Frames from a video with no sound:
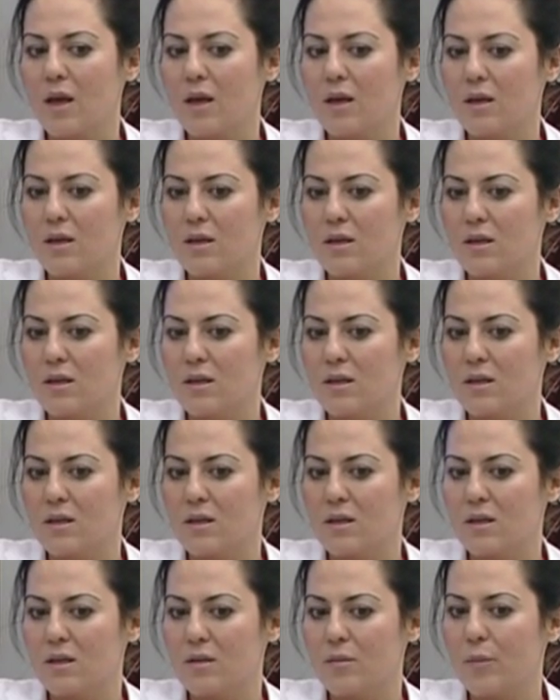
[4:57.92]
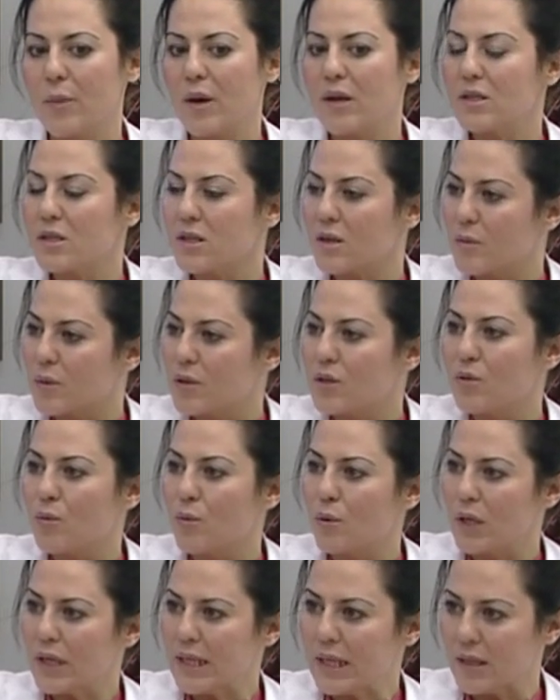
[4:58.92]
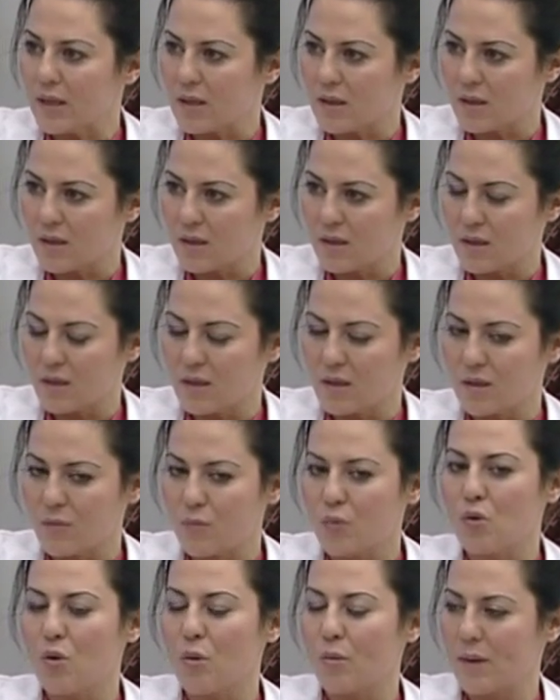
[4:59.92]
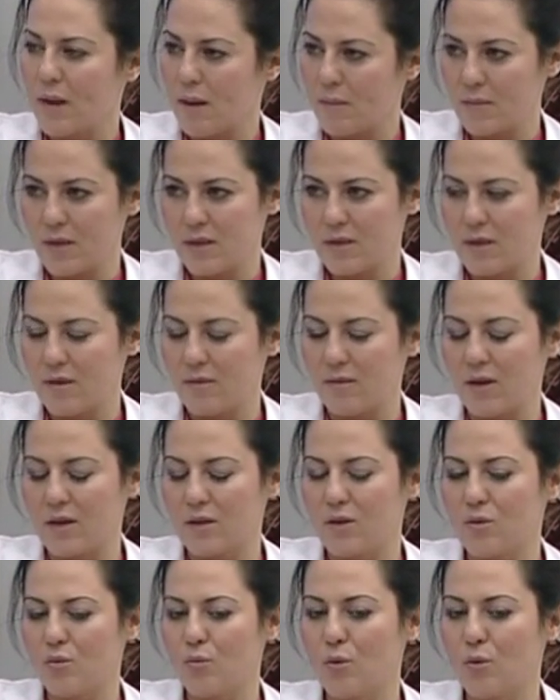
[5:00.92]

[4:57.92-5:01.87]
E, başka metabolik e, problemleri de vardır